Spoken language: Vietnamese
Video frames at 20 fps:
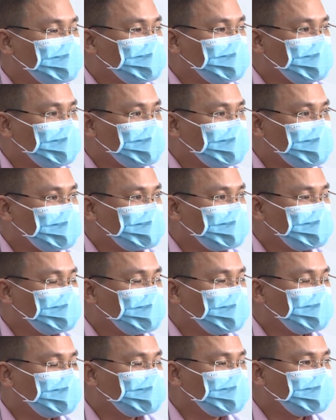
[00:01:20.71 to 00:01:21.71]
ngoài ra thì
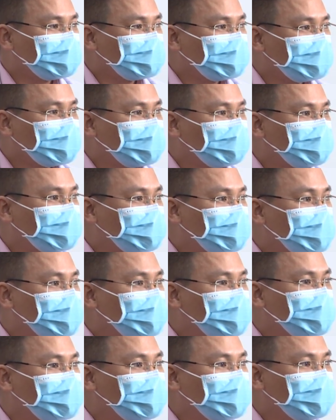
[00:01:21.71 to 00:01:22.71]
mình còn cần phải để
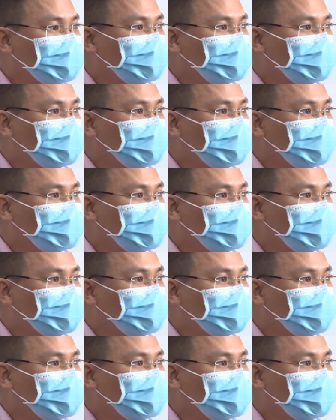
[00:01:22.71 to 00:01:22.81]
ý tới